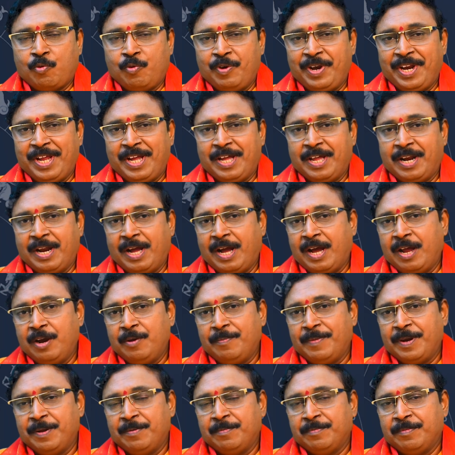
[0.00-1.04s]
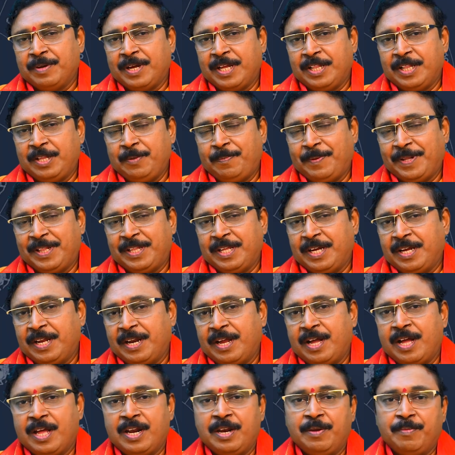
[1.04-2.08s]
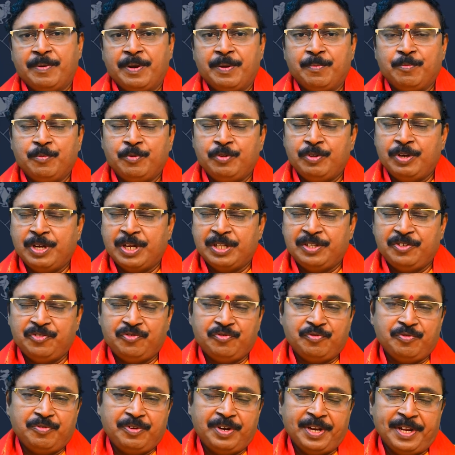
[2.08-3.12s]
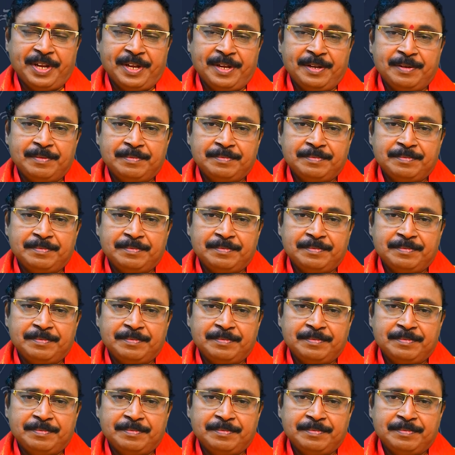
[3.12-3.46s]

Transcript: కొన్ని గ్రహాలు మనం అతిపెద్ద గ్రహాలని మనం ముందుగా తీసుకుంటే